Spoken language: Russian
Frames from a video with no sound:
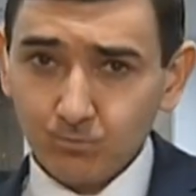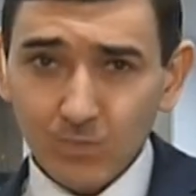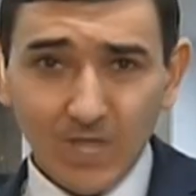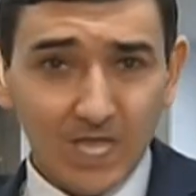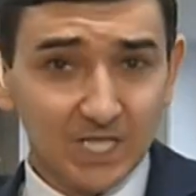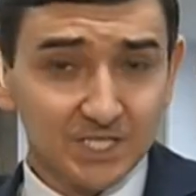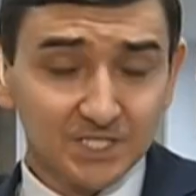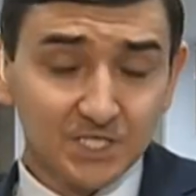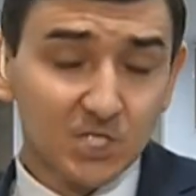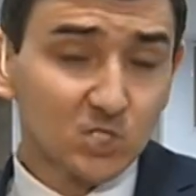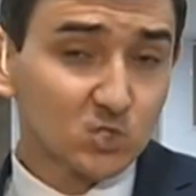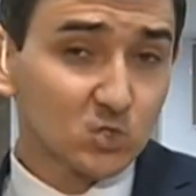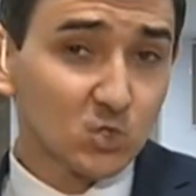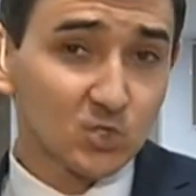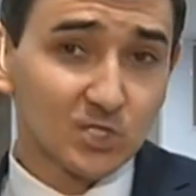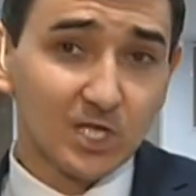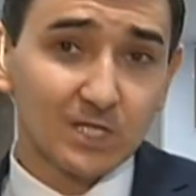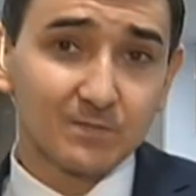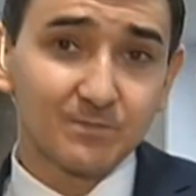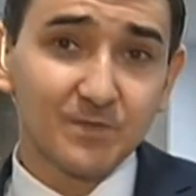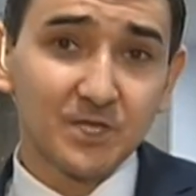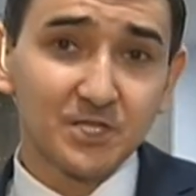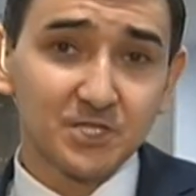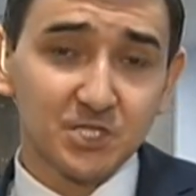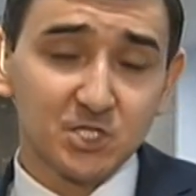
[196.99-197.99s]
А здесь стоит
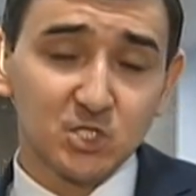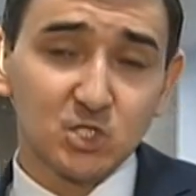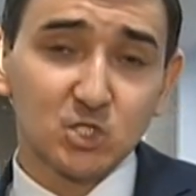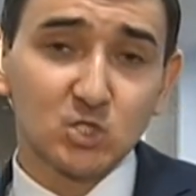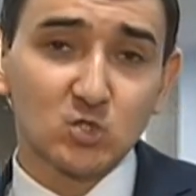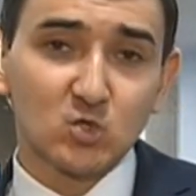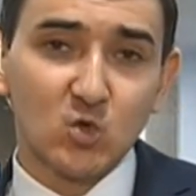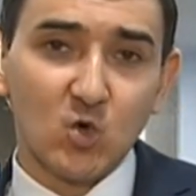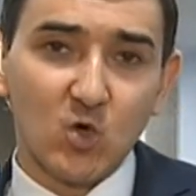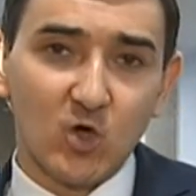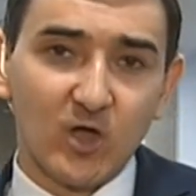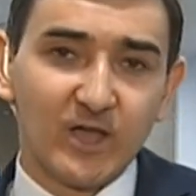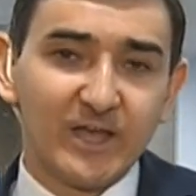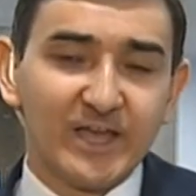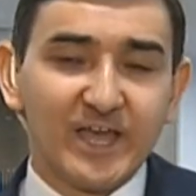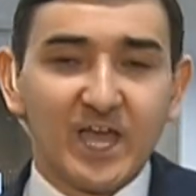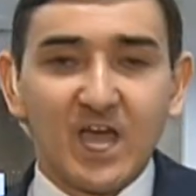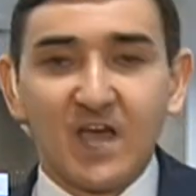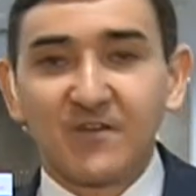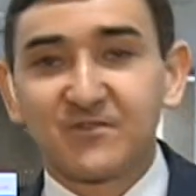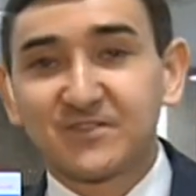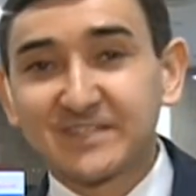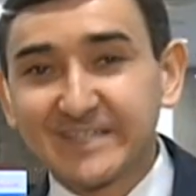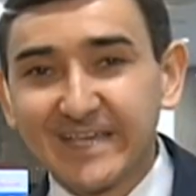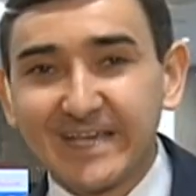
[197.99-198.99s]
отметить, что
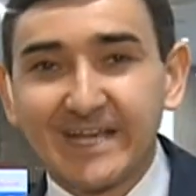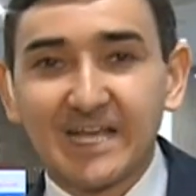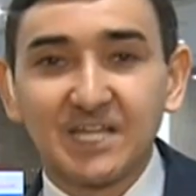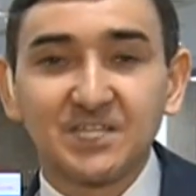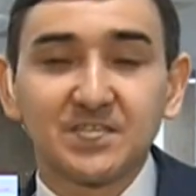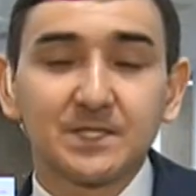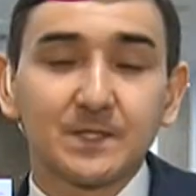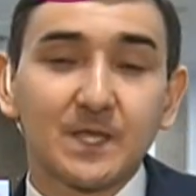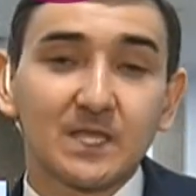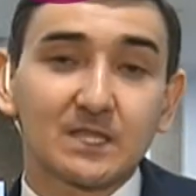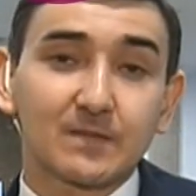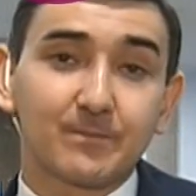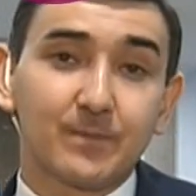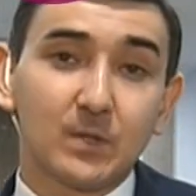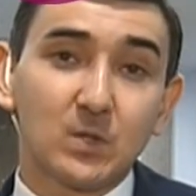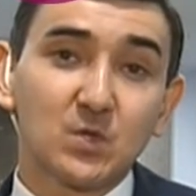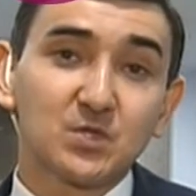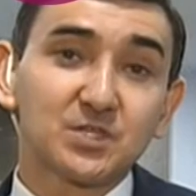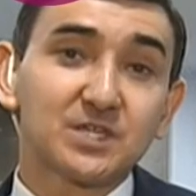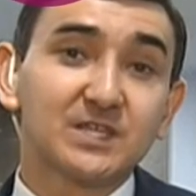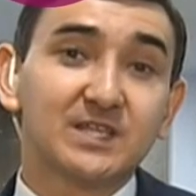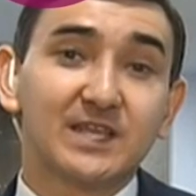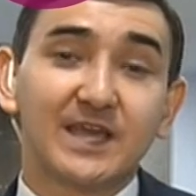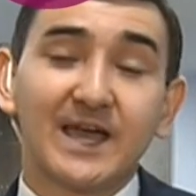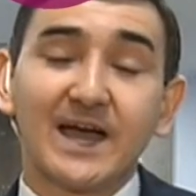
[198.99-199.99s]
э, все кандидаты
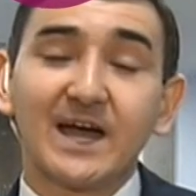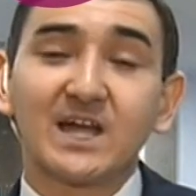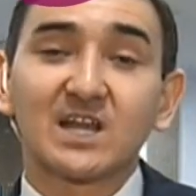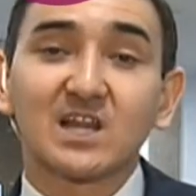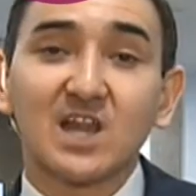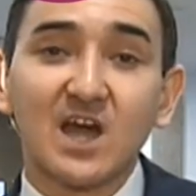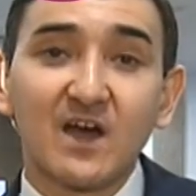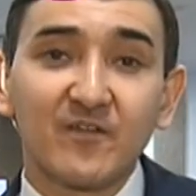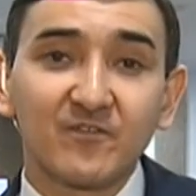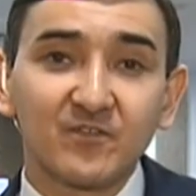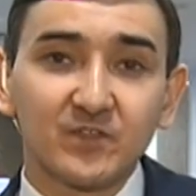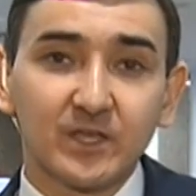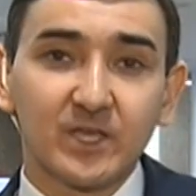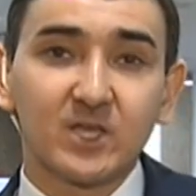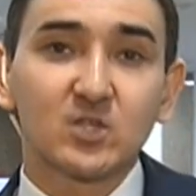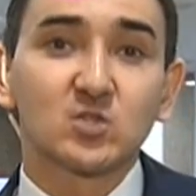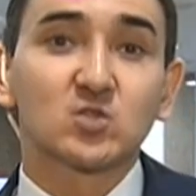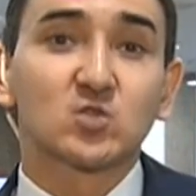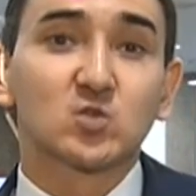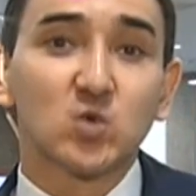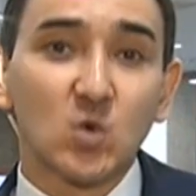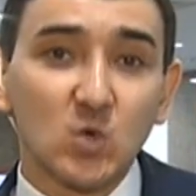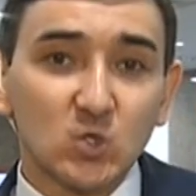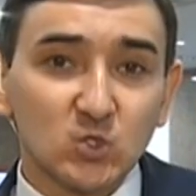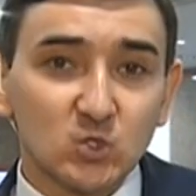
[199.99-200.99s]
получили равный
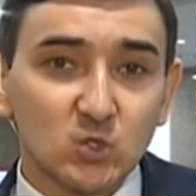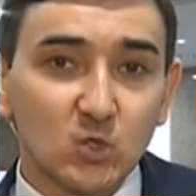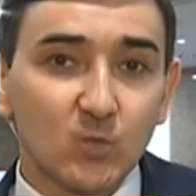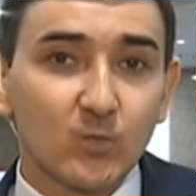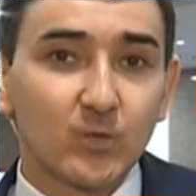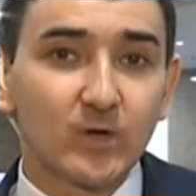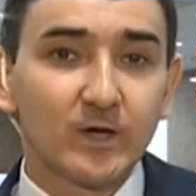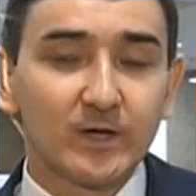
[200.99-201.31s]
доступ.